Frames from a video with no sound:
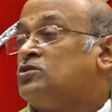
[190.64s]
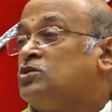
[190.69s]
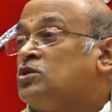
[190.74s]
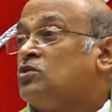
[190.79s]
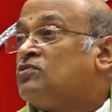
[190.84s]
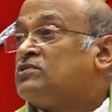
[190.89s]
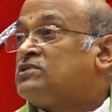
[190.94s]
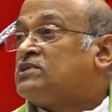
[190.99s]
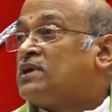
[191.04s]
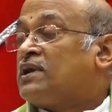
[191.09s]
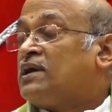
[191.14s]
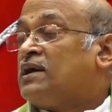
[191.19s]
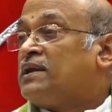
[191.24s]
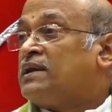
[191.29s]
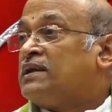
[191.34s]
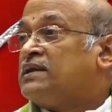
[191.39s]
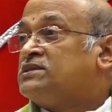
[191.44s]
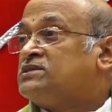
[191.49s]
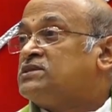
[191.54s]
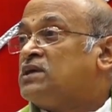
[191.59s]

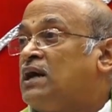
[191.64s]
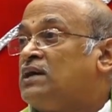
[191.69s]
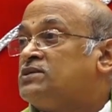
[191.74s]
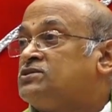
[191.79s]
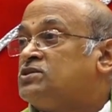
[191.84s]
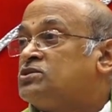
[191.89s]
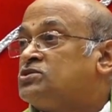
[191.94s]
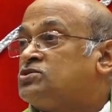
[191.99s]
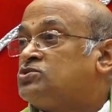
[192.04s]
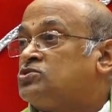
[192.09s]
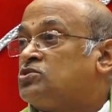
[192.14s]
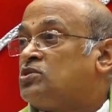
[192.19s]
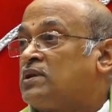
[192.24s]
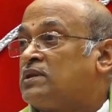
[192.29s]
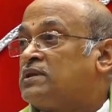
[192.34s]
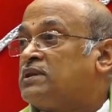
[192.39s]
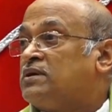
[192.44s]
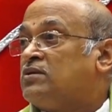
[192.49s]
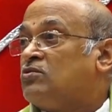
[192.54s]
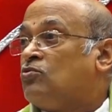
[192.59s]
యువతరాన్నించి
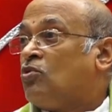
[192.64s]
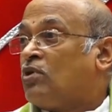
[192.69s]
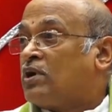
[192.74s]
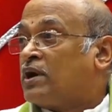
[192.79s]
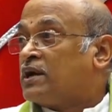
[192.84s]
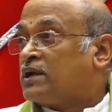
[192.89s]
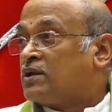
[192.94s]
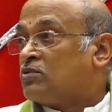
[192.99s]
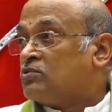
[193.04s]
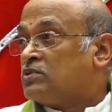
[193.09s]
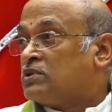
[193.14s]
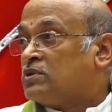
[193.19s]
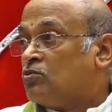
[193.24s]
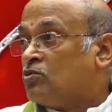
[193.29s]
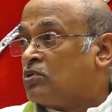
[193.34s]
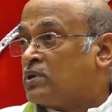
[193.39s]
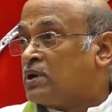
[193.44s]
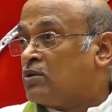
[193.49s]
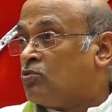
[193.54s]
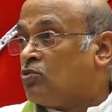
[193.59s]
ఆశిస్తున్నది ఒక్కటే ఉంది
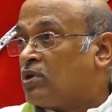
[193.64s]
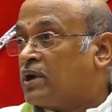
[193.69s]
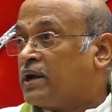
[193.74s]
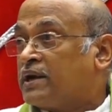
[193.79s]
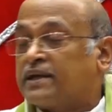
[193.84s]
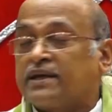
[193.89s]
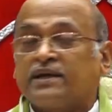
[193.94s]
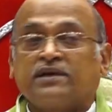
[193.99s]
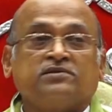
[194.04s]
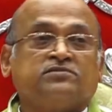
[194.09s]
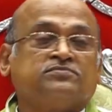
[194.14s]
ఒకే ఒక్కటి